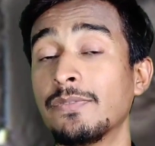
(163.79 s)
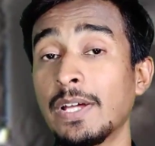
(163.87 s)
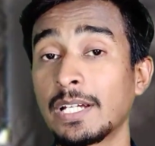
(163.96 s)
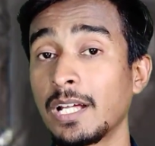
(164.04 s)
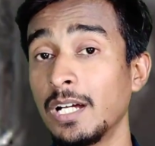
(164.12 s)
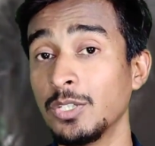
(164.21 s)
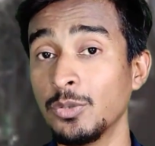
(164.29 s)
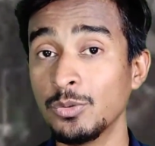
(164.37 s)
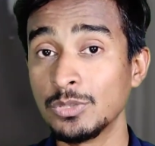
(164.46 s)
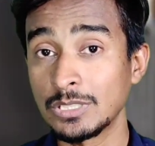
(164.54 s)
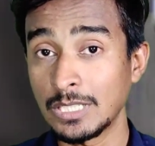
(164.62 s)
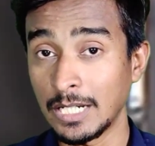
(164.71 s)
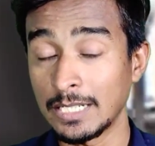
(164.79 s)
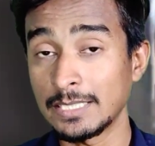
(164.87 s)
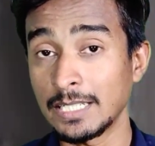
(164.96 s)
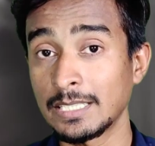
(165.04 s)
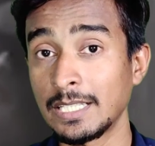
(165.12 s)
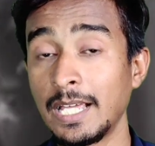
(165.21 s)
इफेक्ट का यूज़ कर
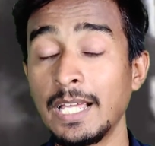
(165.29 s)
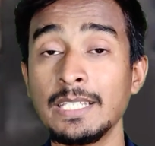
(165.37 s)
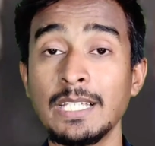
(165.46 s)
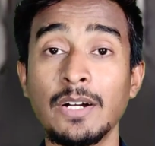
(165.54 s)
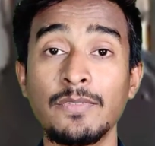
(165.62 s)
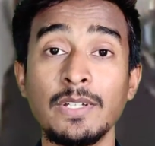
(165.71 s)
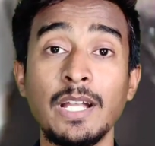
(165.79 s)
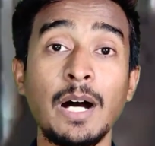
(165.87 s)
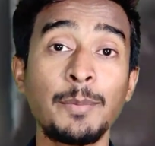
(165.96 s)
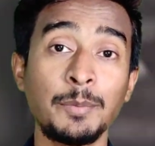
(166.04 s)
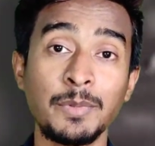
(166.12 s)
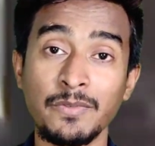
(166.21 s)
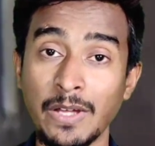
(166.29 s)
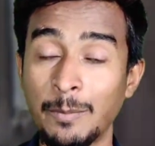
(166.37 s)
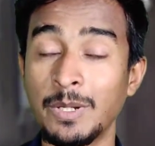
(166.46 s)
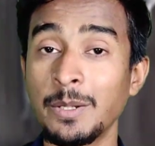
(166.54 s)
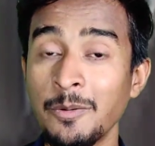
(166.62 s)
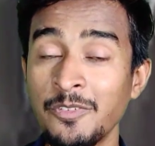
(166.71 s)
सकते हैं या फिर आप अपने
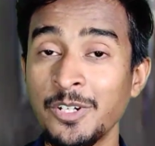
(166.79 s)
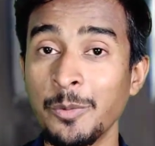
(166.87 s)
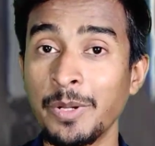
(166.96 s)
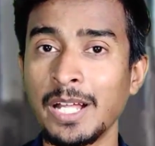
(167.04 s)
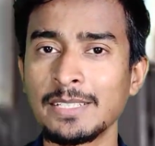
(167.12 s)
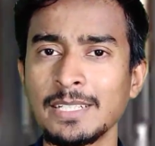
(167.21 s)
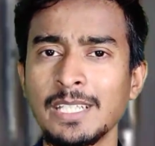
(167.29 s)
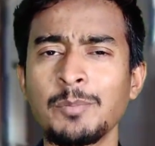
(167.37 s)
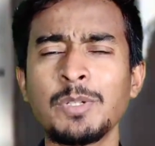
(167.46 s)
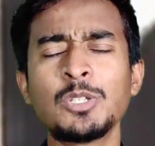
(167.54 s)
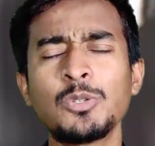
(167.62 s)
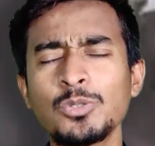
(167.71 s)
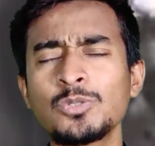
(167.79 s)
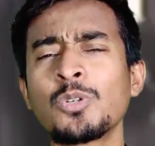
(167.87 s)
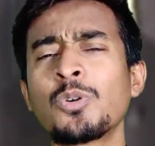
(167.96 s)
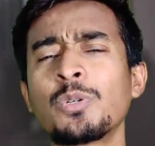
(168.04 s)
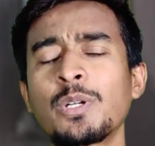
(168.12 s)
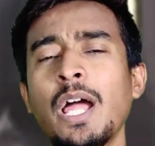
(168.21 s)
फैमिली को भी वीडियो बना सकते हैं अपने दोस्तों को